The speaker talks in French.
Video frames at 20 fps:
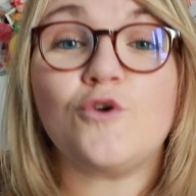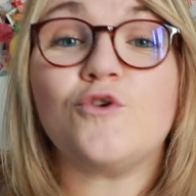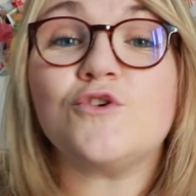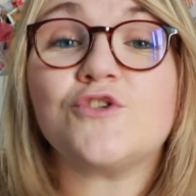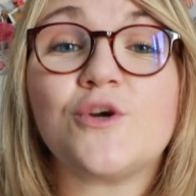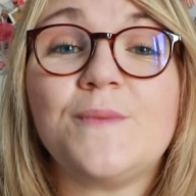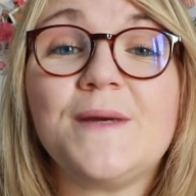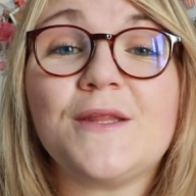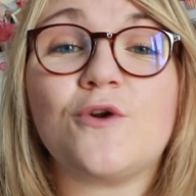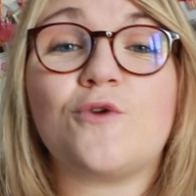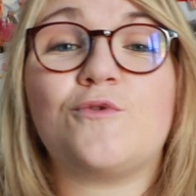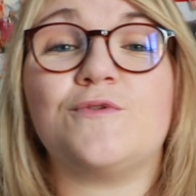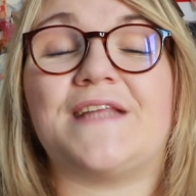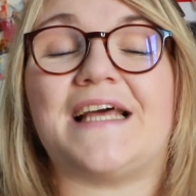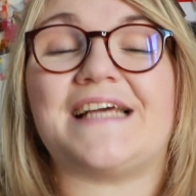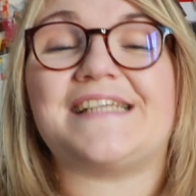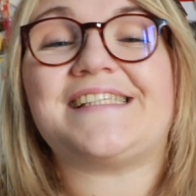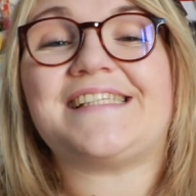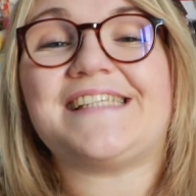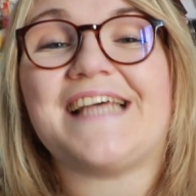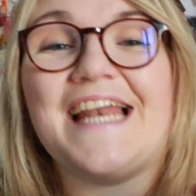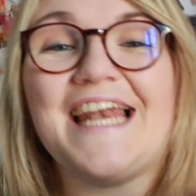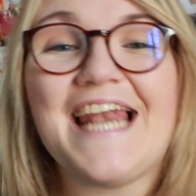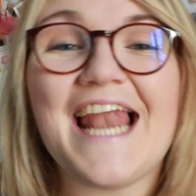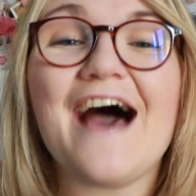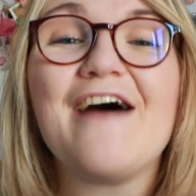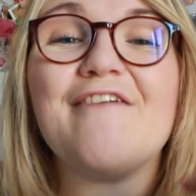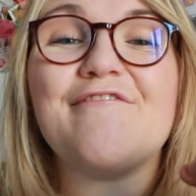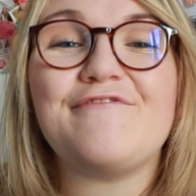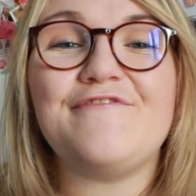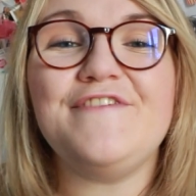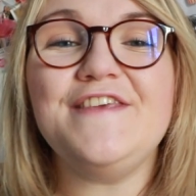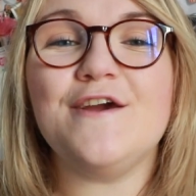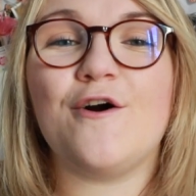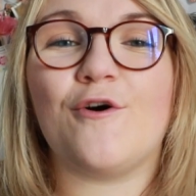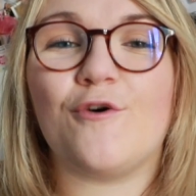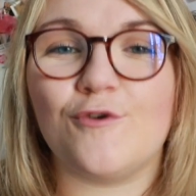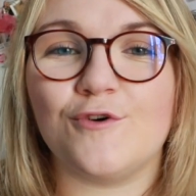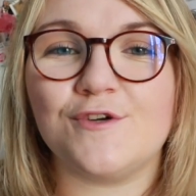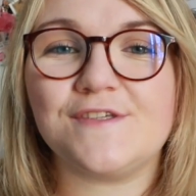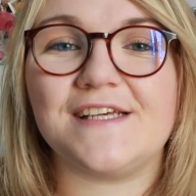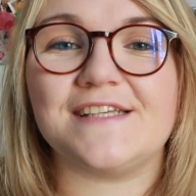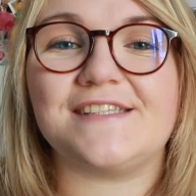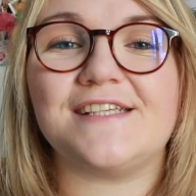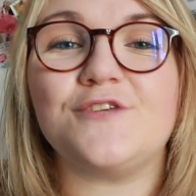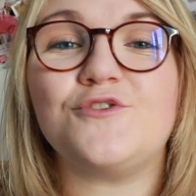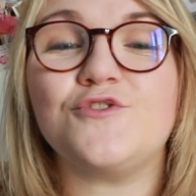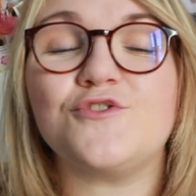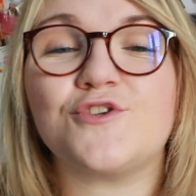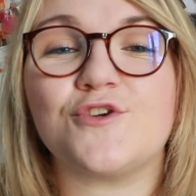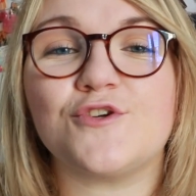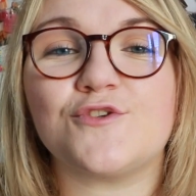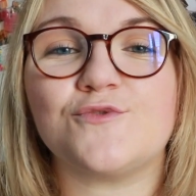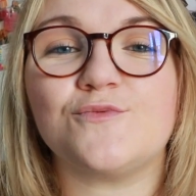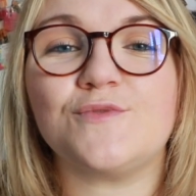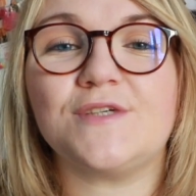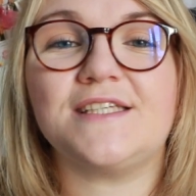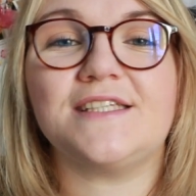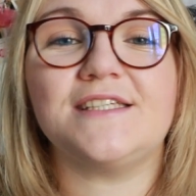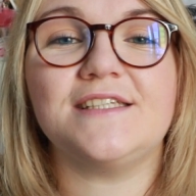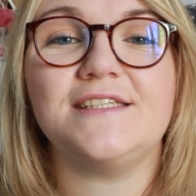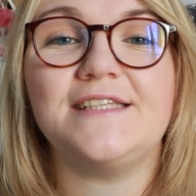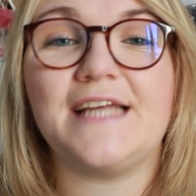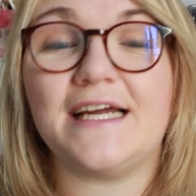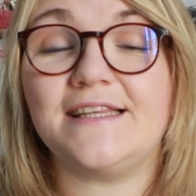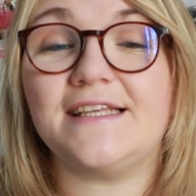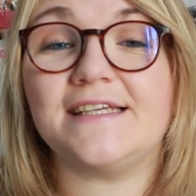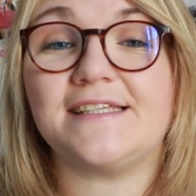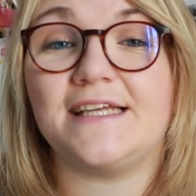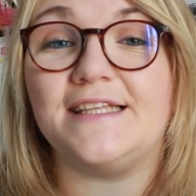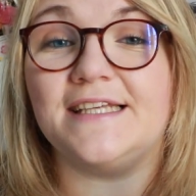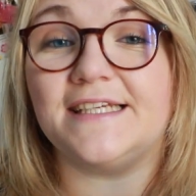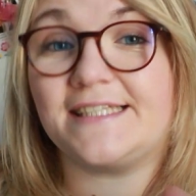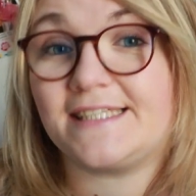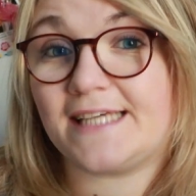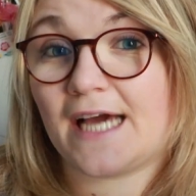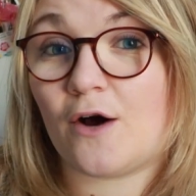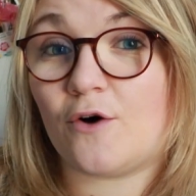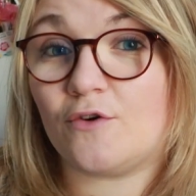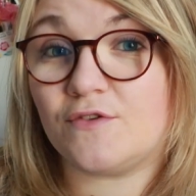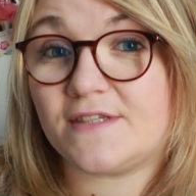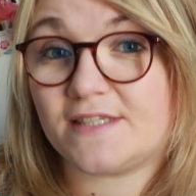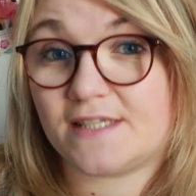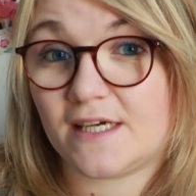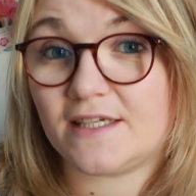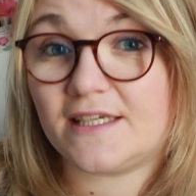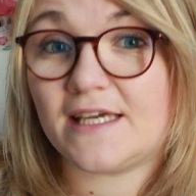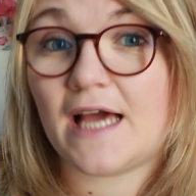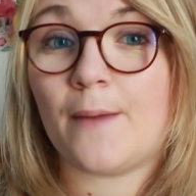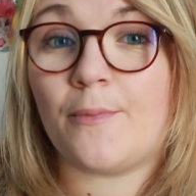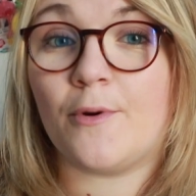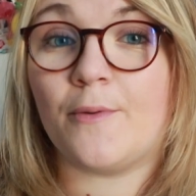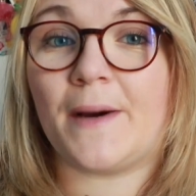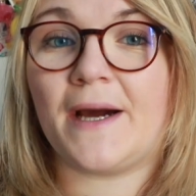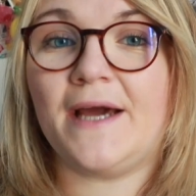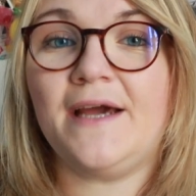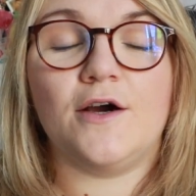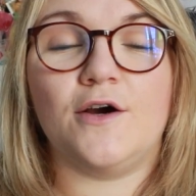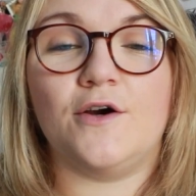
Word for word: On se remet dans le contexte. La vie en rose, c'est une chanson qui date des années 45 à peu près.